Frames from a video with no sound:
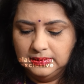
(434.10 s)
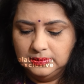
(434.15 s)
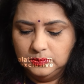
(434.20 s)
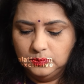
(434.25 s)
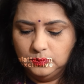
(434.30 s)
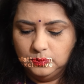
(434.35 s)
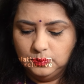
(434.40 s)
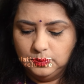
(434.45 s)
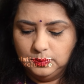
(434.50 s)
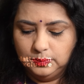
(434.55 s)

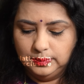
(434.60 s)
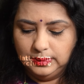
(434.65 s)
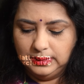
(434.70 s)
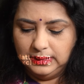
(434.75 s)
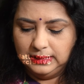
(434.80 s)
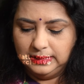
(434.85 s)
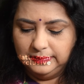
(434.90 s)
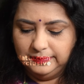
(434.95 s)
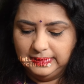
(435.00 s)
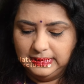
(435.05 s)
ஸோ
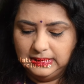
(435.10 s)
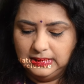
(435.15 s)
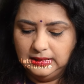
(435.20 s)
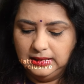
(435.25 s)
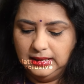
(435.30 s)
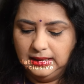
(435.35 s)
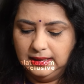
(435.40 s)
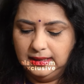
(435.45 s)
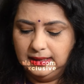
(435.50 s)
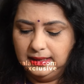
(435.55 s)
இது வந்து
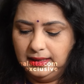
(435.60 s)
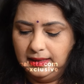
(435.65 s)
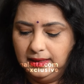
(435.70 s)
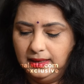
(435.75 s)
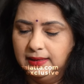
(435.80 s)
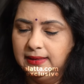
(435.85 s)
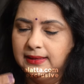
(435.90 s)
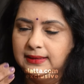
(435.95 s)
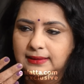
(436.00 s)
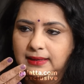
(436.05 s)
நீங்கள்
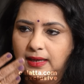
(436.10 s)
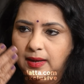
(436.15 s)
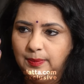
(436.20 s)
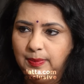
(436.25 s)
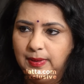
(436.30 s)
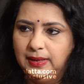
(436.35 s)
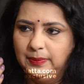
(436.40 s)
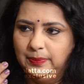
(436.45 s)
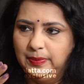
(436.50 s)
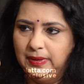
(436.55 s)
எடுத்து
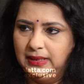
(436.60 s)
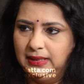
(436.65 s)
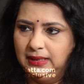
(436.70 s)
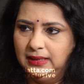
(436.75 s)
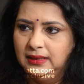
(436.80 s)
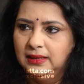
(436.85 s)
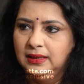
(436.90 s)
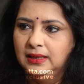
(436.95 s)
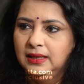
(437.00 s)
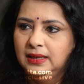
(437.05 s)
அப்ளை
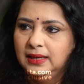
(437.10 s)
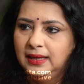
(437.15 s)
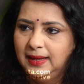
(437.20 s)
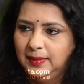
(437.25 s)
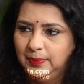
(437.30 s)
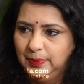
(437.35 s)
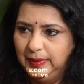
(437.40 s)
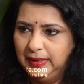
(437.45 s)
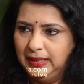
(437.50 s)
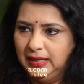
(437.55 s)
பண்ணி
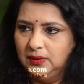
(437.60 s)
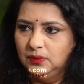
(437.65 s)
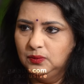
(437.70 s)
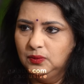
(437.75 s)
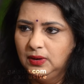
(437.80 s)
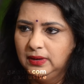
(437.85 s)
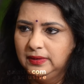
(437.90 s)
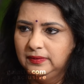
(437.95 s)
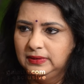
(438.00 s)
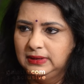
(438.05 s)
எப்போல்லாம்
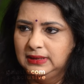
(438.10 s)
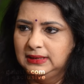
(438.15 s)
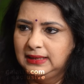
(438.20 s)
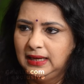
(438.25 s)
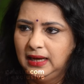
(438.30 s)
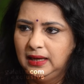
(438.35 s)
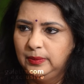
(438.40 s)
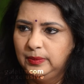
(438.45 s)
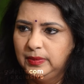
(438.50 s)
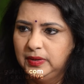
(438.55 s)
உங்களுக்கு வந்து
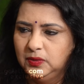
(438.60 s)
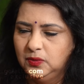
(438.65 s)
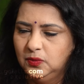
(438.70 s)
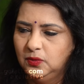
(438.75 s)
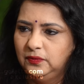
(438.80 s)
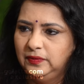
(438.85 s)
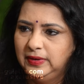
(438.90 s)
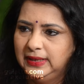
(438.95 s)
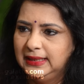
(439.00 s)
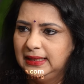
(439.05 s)
டைம்
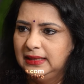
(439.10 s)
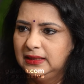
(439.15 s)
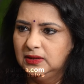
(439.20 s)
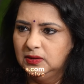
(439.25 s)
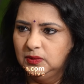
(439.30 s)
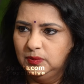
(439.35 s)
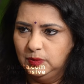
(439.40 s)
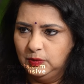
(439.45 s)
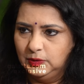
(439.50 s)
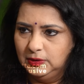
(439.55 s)
இருக்கோ வீட்டில்
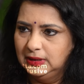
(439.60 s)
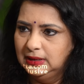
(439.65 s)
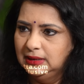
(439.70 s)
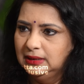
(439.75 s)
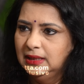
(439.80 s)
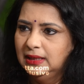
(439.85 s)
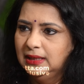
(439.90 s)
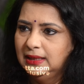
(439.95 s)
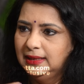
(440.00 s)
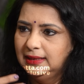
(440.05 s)
இருக்கும்பொழுது
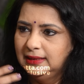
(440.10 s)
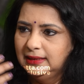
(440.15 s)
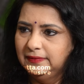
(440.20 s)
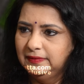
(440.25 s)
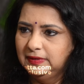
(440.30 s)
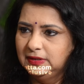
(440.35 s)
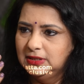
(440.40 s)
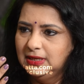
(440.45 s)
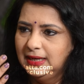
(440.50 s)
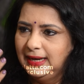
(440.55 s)
இதை
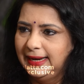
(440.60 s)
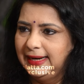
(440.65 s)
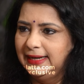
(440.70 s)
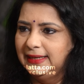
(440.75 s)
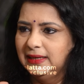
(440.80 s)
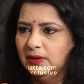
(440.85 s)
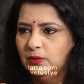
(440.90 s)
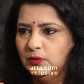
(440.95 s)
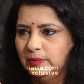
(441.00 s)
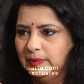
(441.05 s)
வச்சு
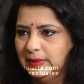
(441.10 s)
லைட்டாக ஒரு